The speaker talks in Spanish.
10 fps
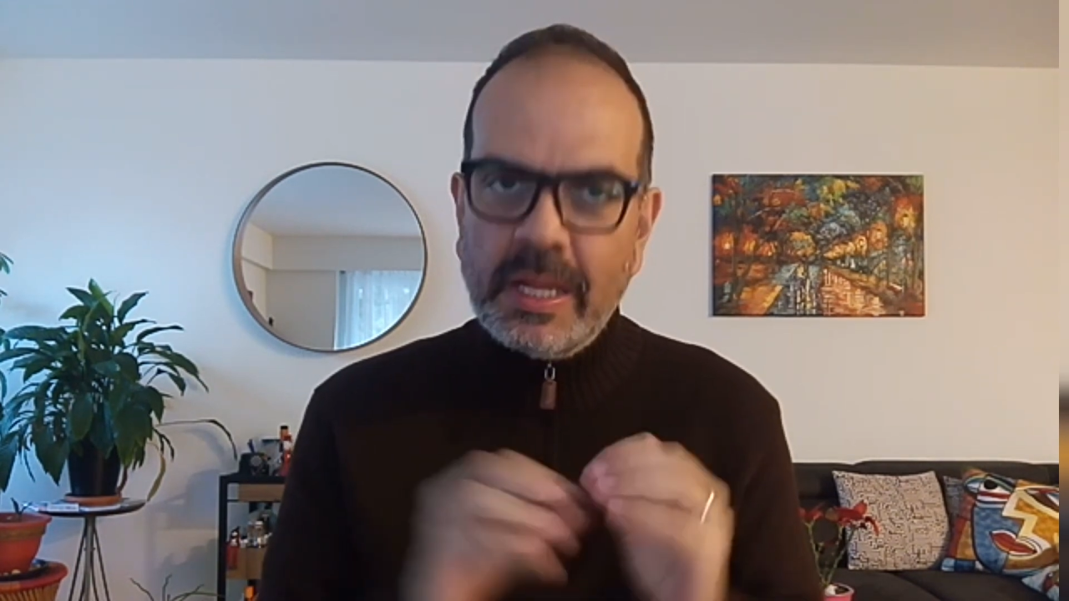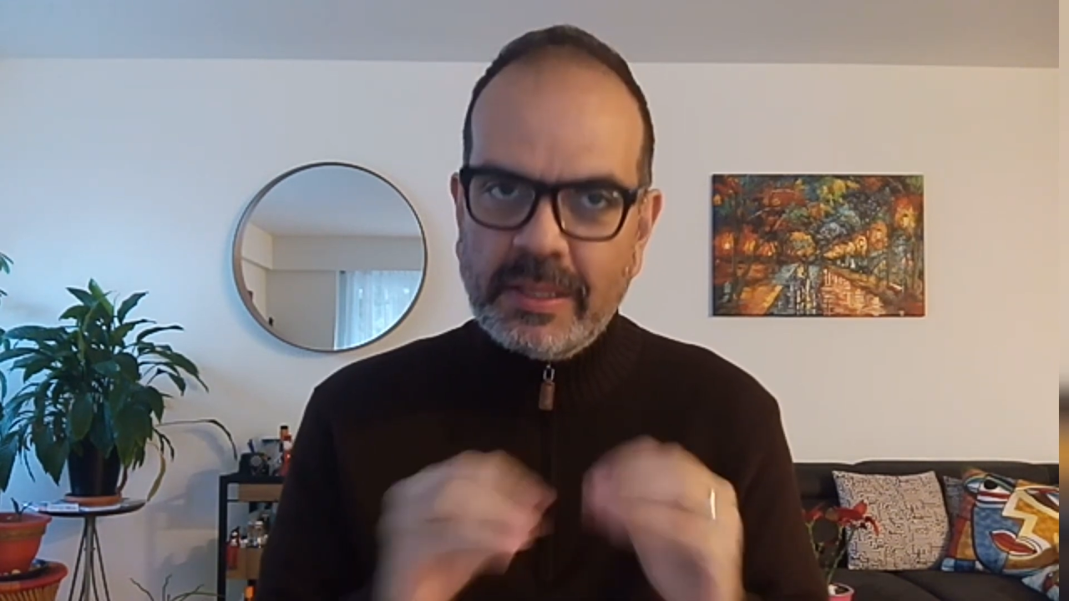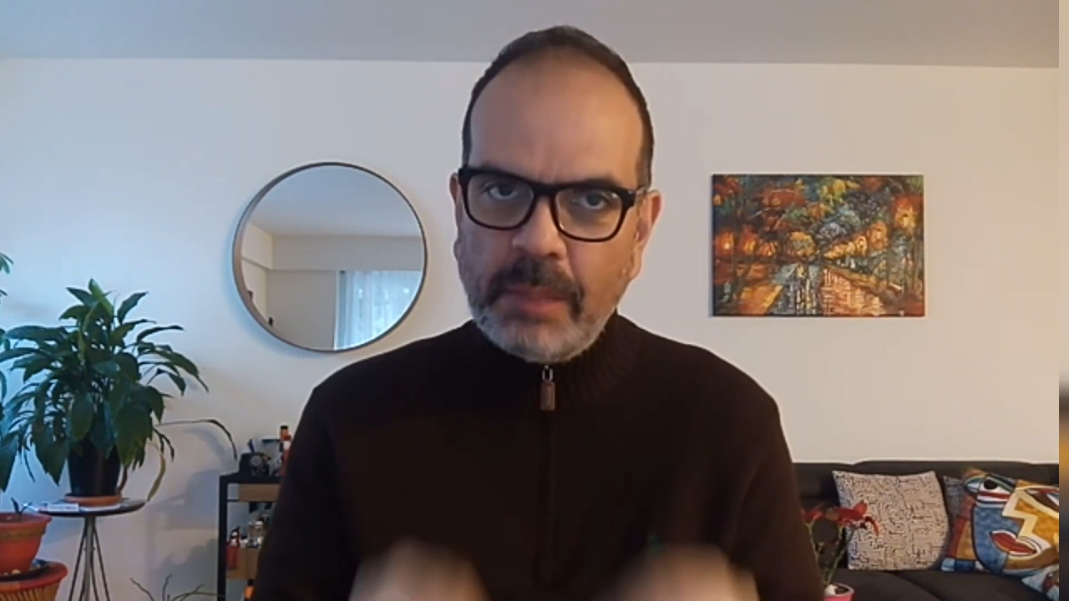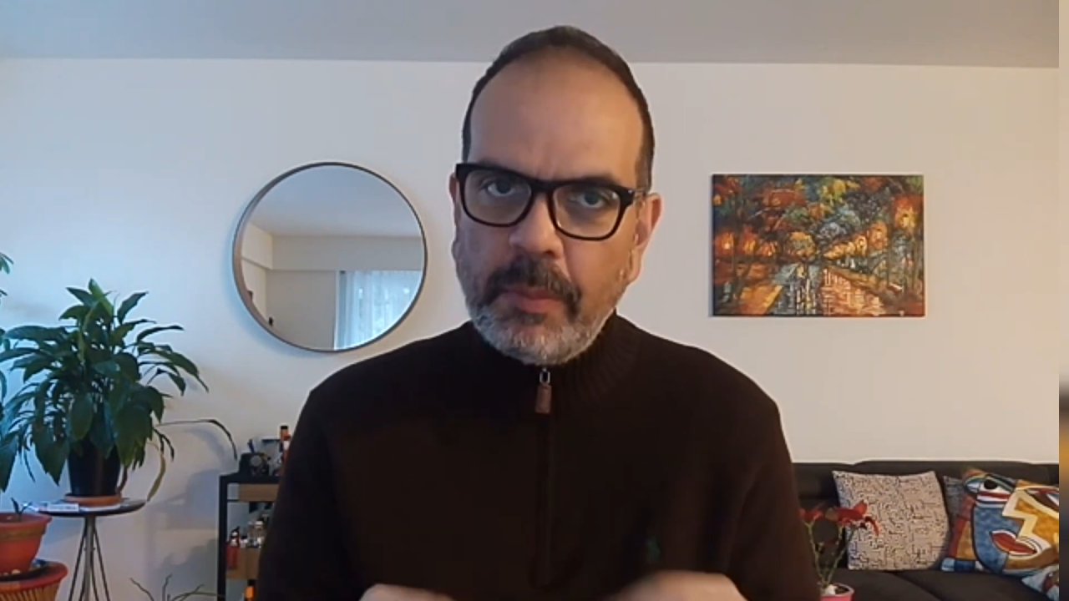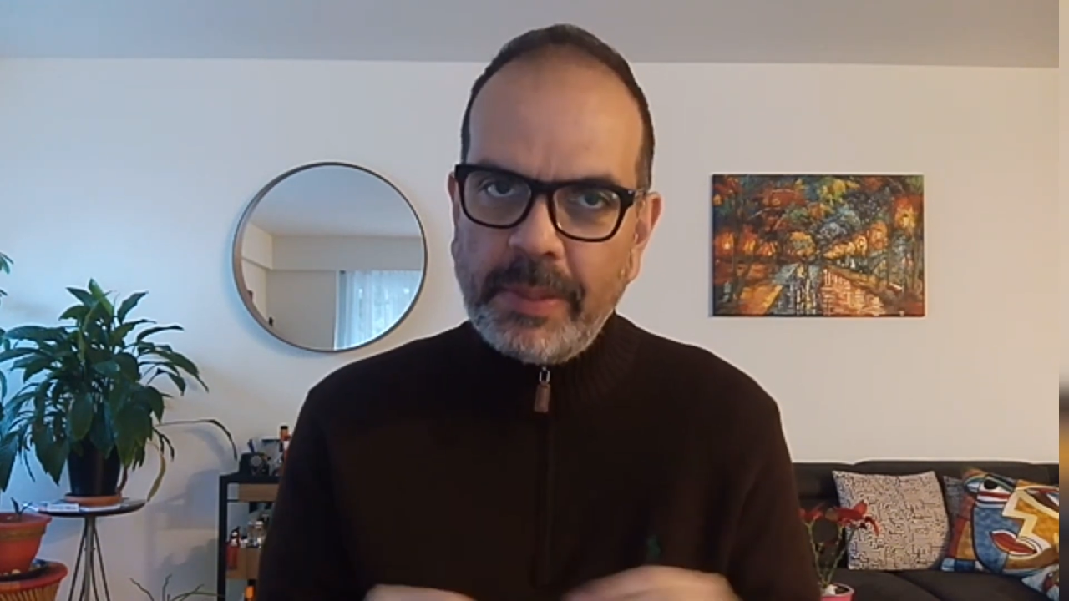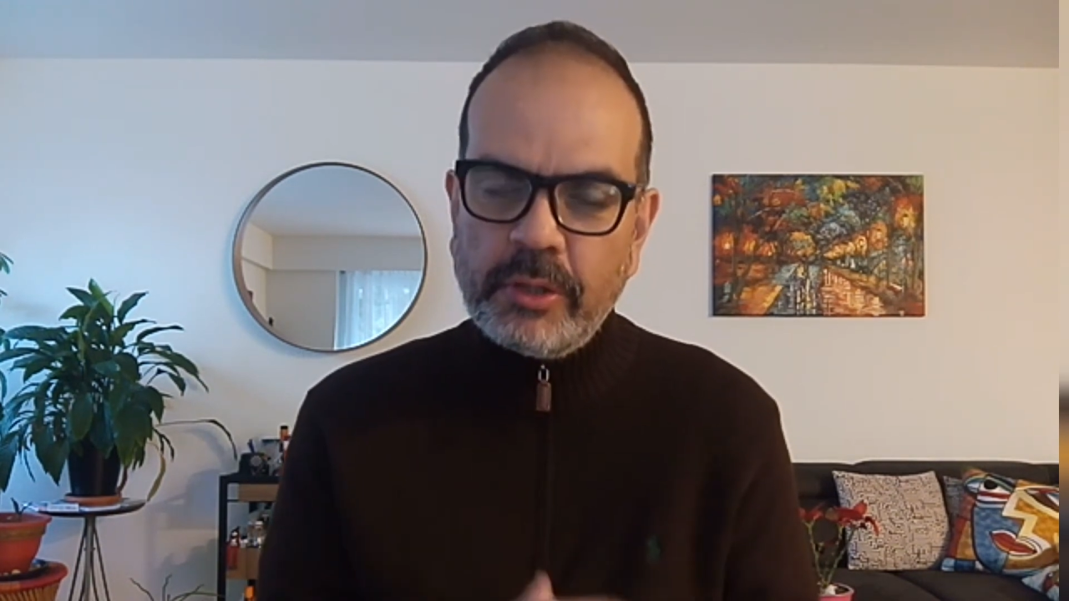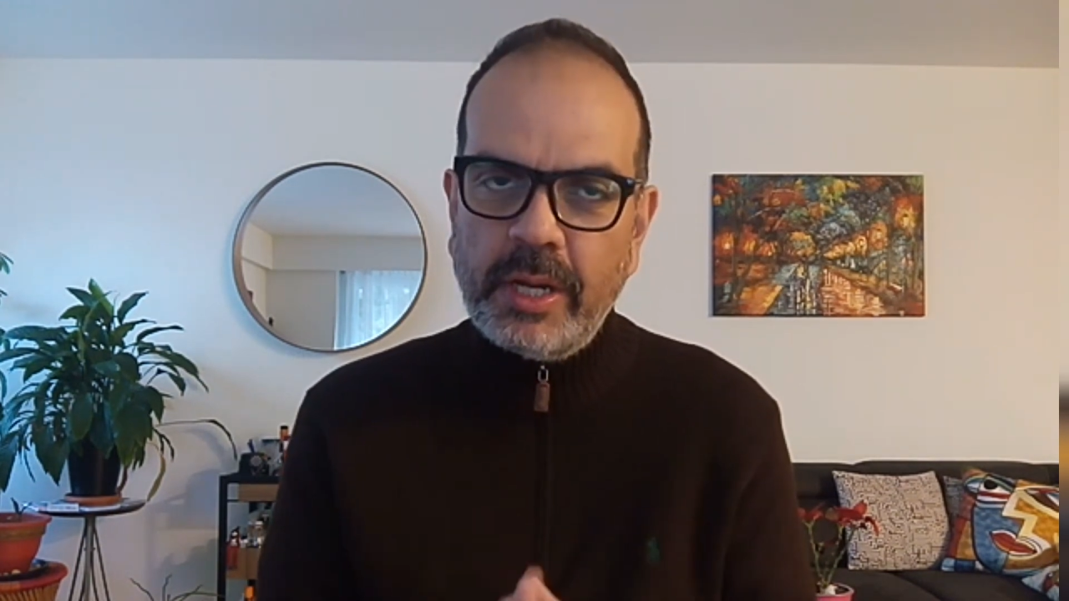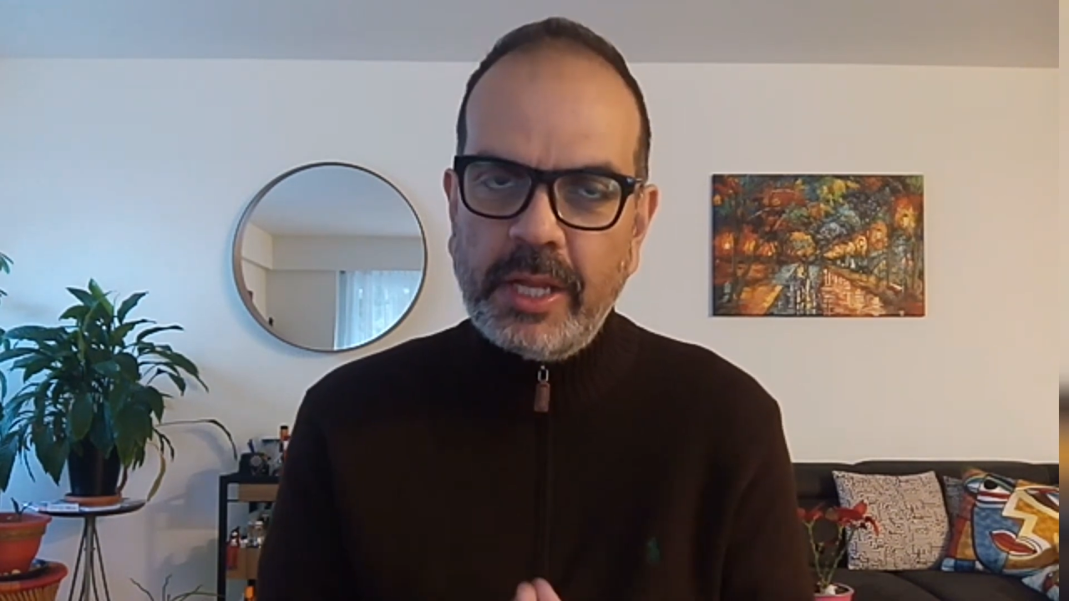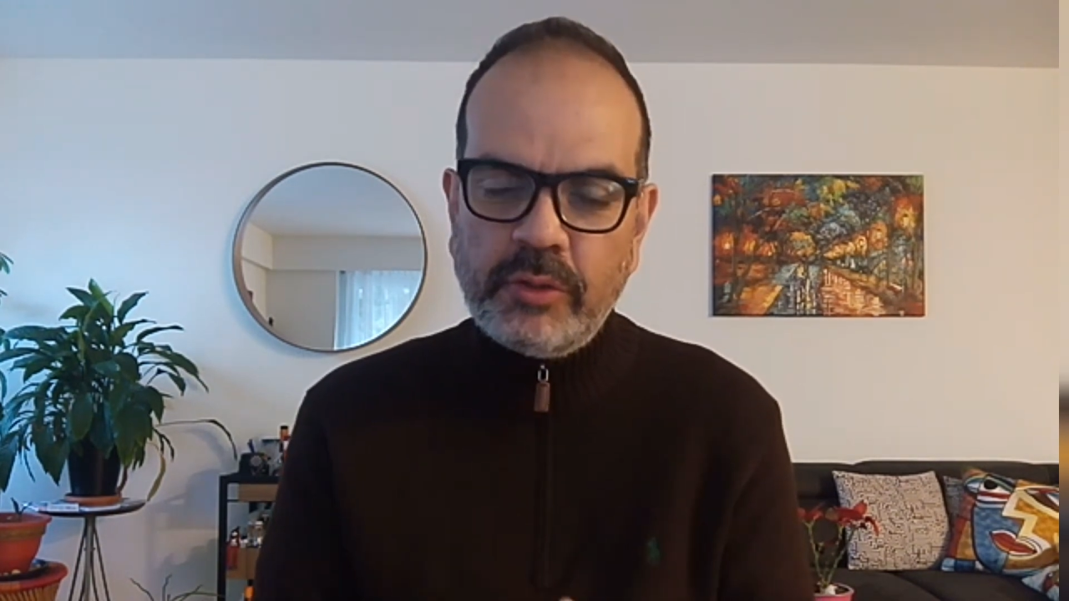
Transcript: Hasta el momento que les